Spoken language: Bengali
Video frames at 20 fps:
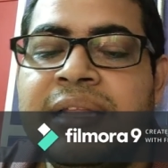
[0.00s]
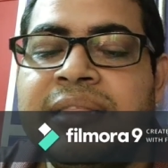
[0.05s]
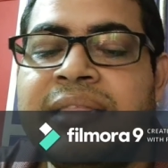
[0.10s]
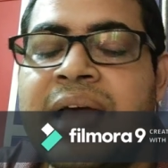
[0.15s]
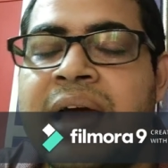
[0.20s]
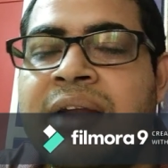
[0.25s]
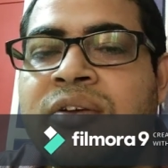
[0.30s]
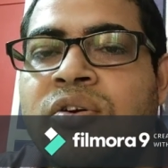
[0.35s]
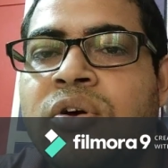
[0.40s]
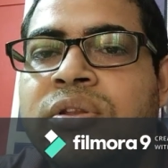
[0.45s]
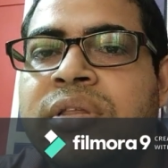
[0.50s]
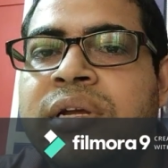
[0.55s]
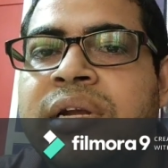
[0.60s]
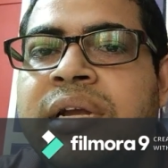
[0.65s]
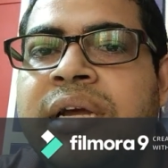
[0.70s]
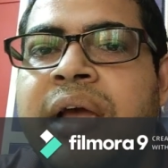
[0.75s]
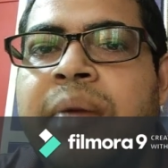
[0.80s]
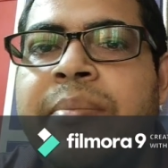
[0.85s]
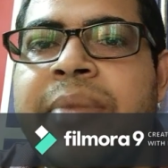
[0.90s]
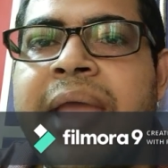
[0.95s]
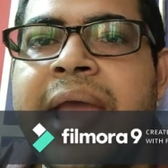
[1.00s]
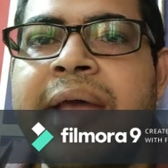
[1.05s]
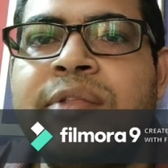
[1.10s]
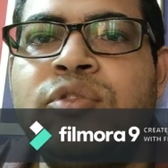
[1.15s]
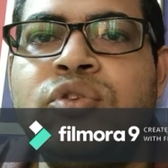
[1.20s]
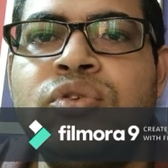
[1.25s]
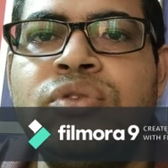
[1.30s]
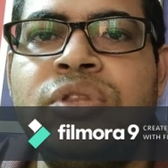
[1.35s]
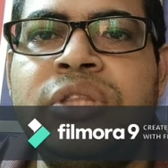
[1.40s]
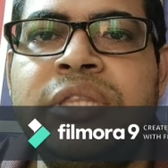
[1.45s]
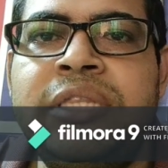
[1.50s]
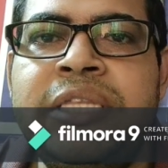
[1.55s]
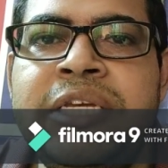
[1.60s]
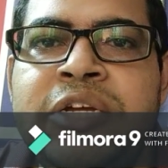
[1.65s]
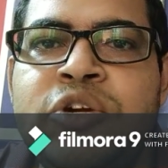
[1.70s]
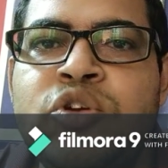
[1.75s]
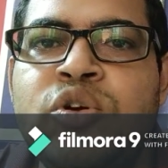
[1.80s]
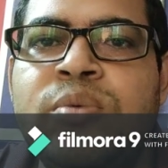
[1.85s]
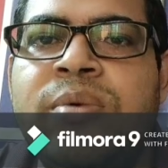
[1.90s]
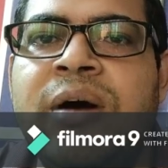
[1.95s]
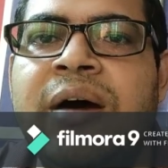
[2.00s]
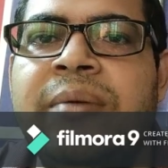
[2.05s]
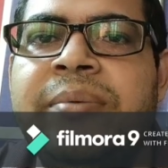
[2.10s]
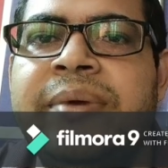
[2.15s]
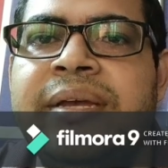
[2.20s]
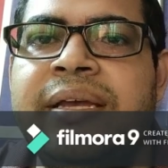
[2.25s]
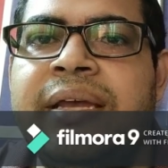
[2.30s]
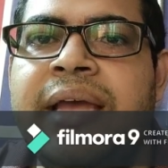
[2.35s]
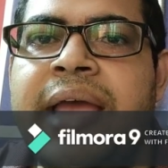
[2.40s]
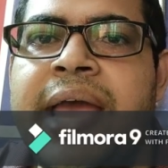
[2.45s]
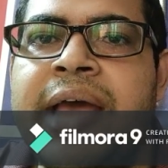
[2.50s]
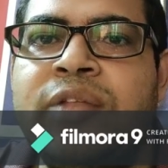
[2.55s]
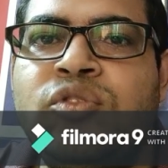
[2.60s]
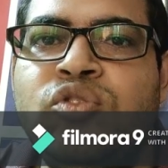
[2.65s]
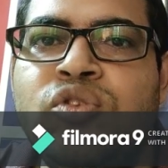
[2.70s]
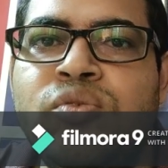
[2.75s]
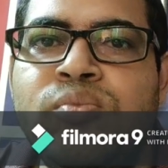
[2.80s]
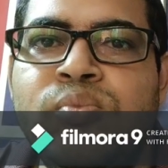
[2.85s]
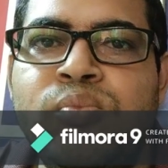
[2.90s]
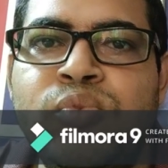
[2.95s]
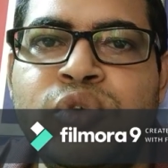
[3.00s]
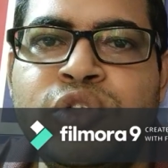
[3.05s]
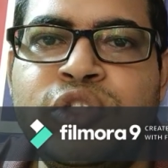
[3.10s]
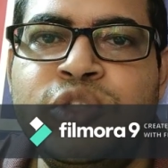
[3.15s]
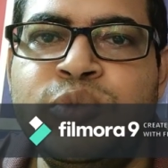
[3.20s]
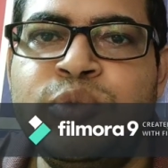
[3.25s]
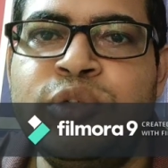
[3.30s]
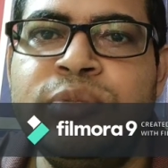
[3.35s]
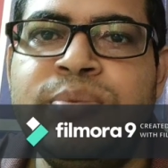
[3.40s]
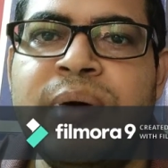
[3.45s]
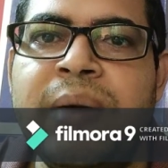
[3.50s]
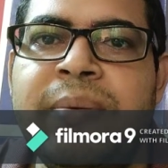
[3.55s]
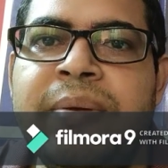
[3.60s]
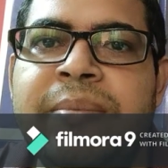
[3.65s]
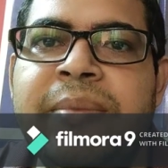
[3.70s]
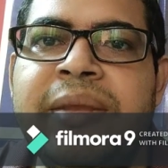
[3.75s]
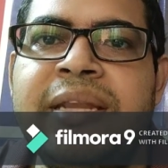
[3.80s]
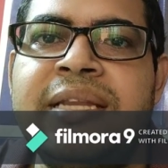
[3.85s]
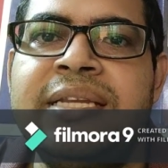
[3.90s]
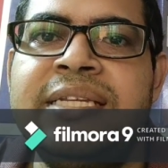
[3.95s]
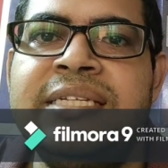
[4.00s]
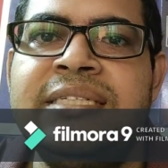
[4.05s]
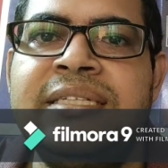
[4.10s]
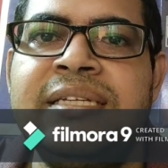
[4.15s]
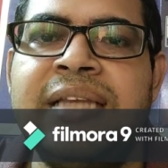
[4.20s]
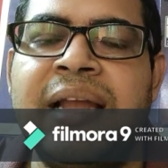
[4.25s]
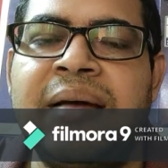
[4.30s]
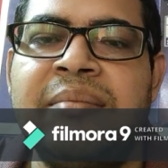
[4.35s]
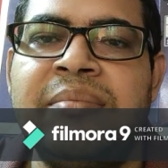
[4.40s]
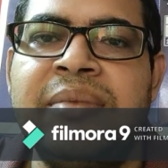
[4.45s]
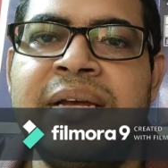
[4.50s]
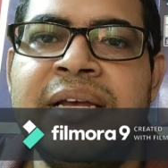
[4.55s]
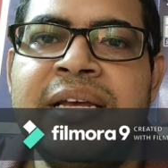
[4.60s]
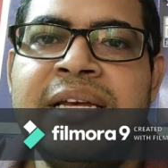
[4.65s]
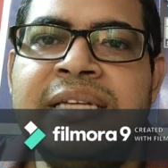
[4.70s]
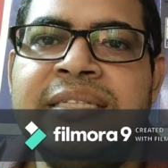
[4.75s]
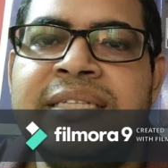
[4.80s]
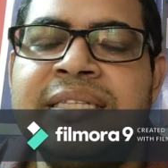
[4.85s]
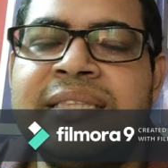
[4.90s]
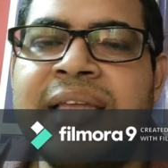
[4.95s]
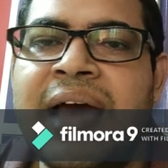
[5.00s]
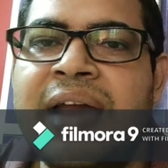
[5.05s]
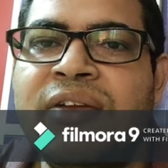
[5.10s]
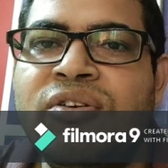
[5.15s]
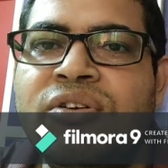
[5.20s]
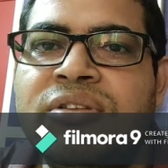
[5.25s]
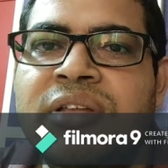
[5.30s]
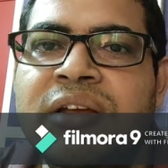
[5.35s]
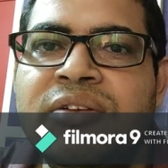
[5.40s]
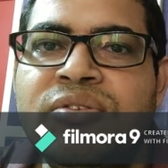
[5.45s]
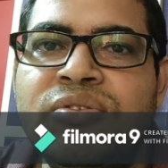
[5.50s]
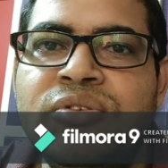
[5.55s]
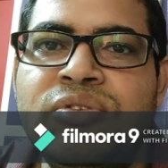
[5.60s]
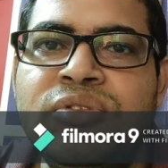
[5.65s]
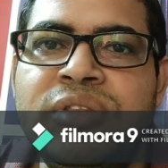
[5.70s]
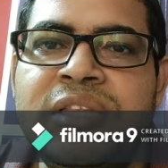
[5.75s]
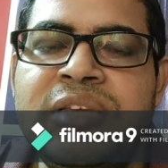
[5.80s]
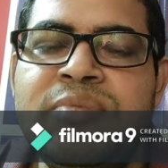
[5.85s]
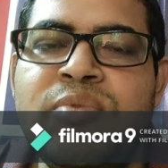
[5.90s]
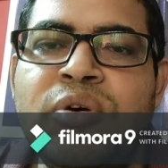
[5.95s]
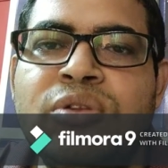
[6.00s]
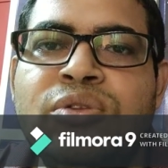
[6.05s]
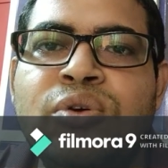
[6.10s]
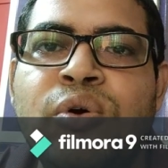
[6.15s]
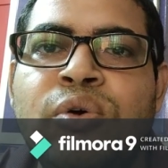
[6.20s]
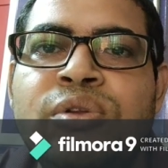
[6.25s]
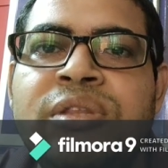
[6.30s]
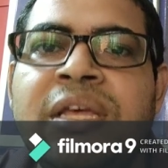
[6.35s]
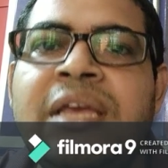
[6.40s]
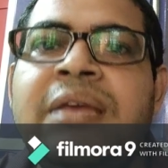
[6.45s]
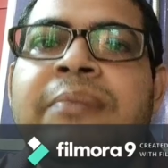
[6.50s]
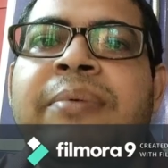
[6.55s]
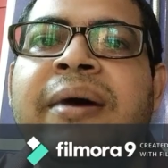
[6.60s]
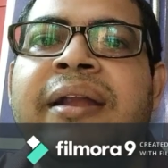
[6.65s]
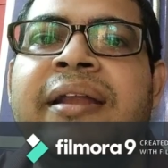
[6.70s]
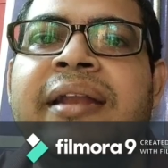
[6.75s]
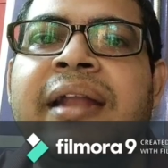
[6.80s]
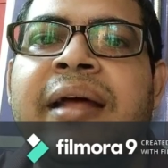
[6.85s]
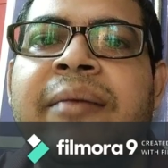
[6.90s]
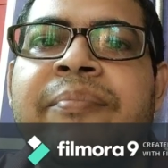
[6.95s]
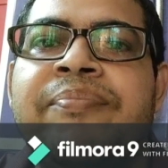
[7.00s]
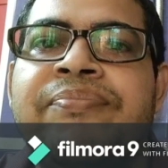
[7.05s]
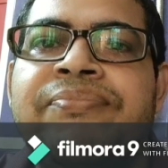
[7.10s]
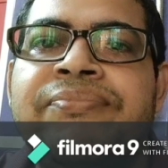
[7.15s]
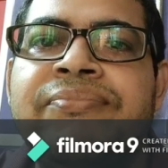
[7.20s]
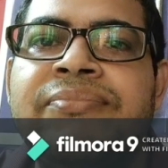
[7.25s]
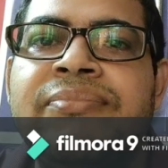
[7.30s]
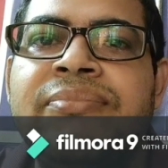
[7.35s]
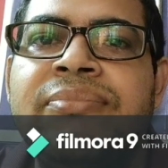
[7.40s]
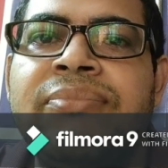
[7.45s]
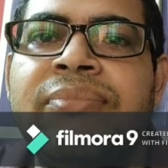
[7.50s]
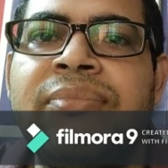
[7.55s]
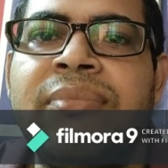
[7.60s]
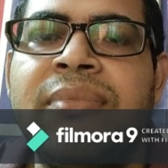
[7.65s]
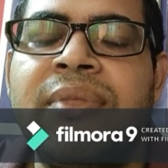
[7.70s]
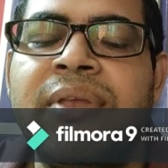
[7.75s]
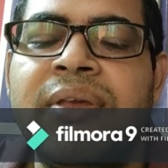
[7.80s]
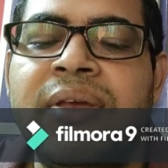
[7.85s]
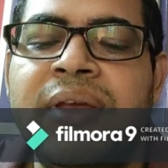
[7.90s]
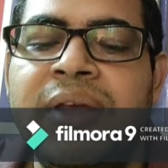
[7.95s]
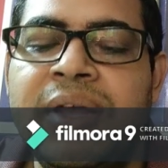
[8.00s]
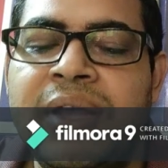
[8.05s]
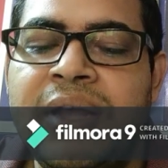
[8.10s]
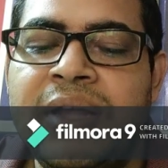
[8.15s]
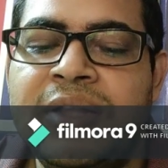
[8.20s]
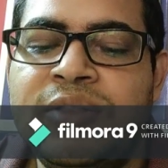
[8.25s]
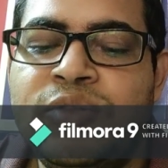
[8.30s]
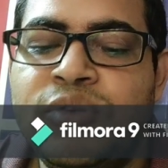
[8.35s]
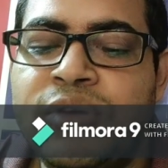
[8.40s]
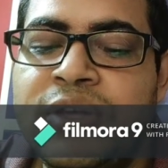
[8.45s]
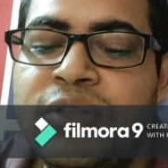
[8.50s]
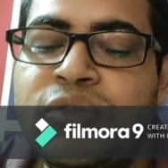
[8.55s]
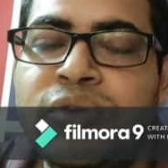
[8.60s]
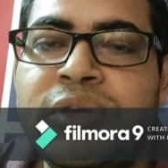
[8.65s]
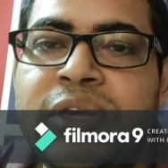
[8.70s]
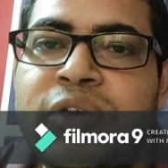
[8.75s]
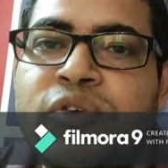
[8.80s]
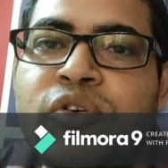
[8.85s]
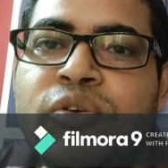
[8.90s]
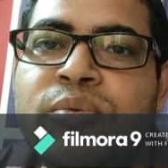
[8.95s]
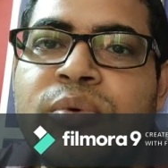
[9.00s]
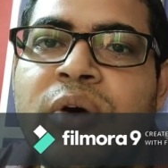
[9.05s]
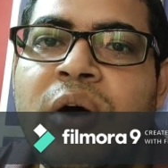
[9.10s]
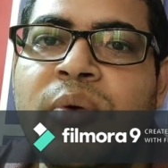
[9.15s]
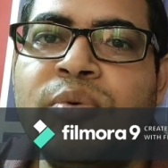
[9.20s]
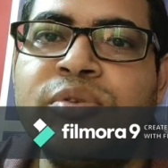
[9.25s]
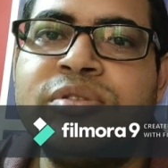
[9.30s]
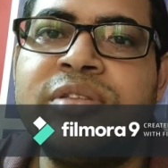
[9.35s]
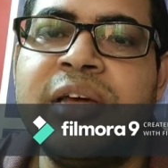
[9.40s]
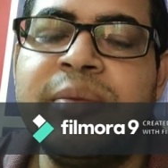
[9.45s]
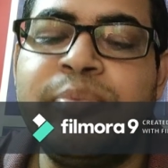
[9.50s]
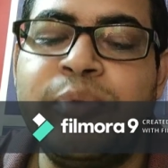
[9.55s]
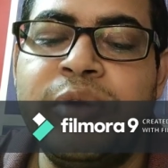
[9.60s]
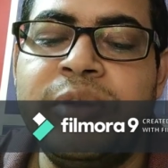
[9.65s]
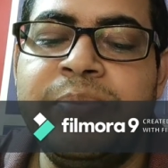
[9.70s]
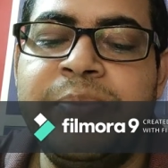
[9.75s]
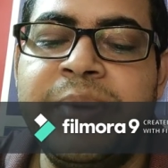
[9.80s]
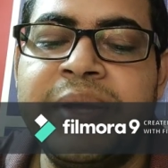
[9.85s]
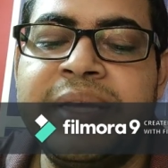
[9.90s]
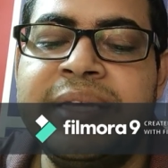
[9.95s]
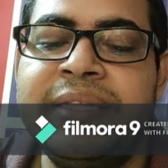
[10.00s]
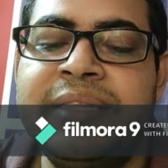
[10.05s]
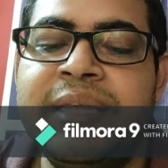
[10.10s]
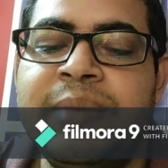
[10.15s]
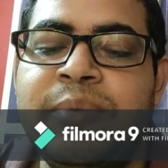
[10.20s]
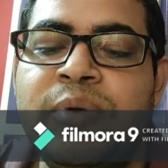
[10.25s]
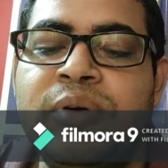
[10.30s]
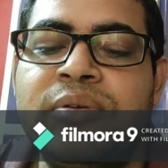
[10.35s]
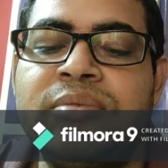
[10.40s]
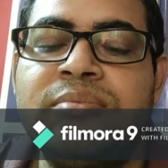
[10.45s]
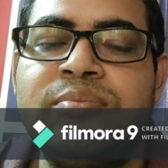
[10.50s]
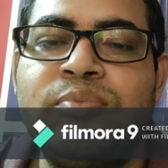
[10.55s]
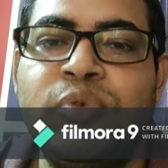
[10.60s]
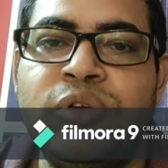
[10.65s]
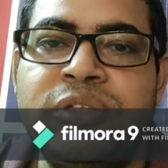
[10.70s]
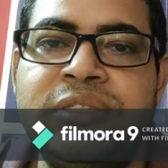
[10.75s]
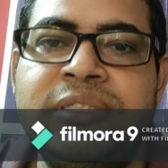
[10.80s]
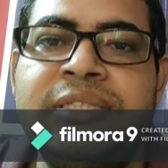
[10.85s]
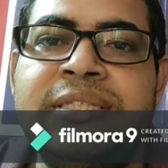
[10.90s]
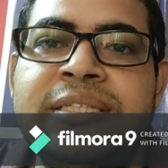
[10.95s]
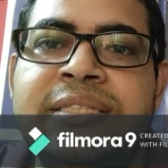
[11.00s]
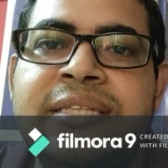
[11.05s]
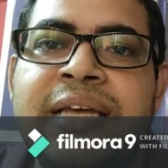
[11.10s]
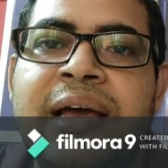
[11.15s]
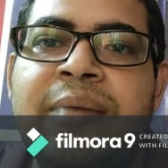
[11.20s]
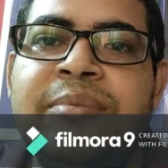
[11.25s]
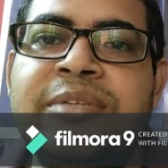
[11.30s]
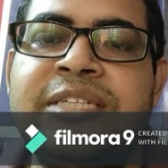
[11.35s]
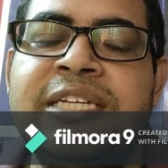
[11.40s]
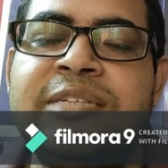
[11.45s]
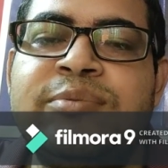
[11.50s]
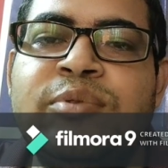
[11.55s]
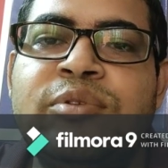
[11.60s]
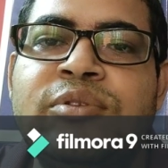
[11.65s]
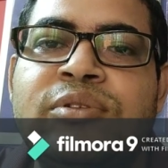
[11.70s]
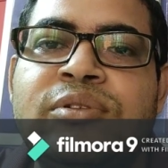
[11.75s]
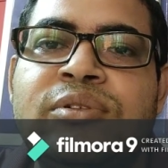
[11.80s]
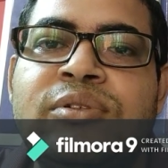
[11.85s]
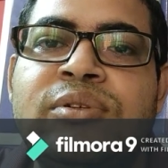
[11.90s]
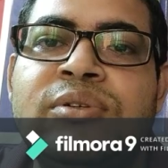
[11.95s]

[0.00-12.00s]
তার কথাটাকে আমি এত দৃঢ়ভাবে এত মজবুতভাবে মেনে নিয়েছিলাম যে তার কথার কোনো দ্বিমত হতেই পারে না তো কিন্তু কি করব অবস্থার পরিপ্রেক্ষিতে এবং পরিস্থিতিতে আমি শেষ পর্যন্ত